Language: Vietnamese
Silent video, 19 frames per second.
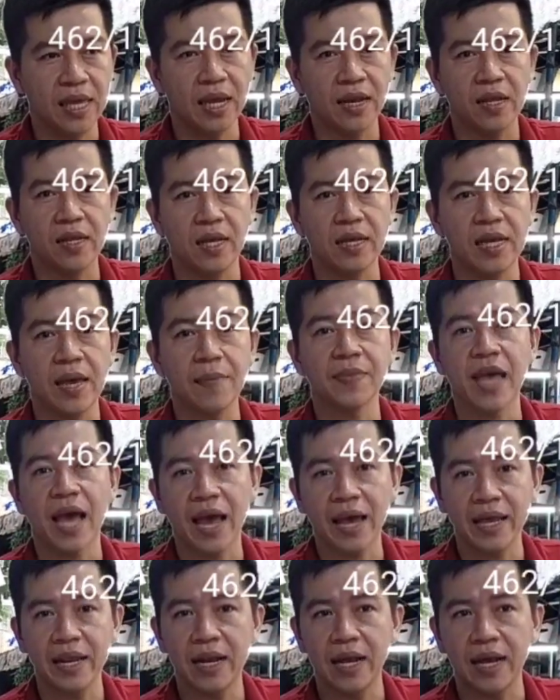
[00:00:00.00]
thì dành cho những em
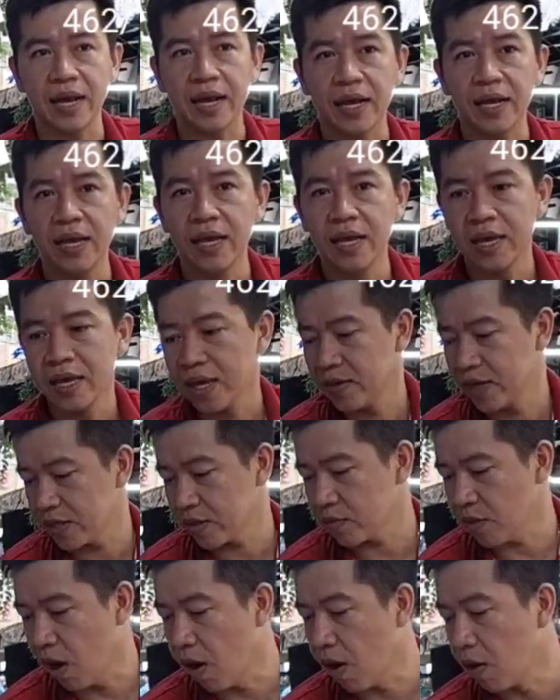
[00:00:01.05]
trai là yêu thích
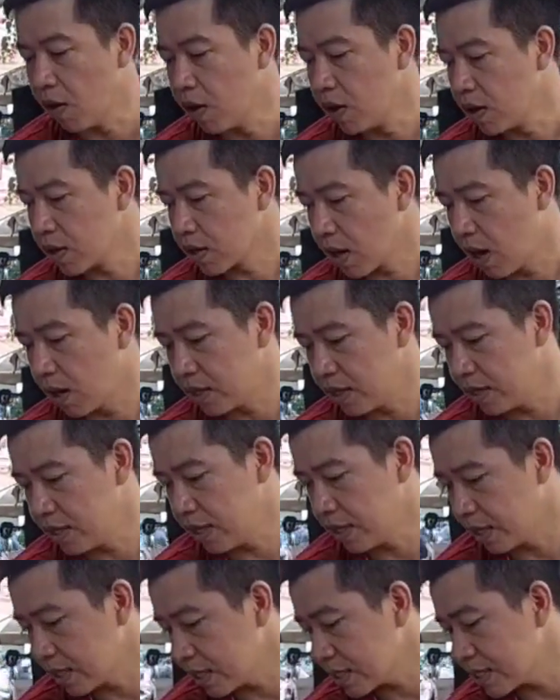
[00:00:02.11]
tốc độ còn những
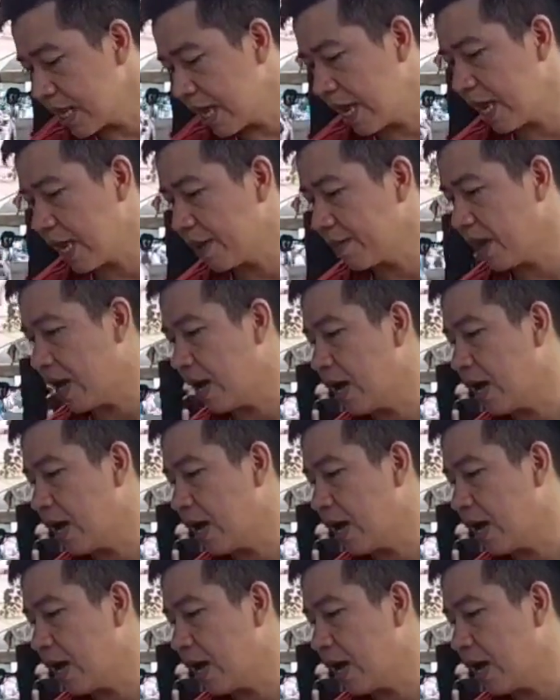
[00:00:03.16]
những chiếc xe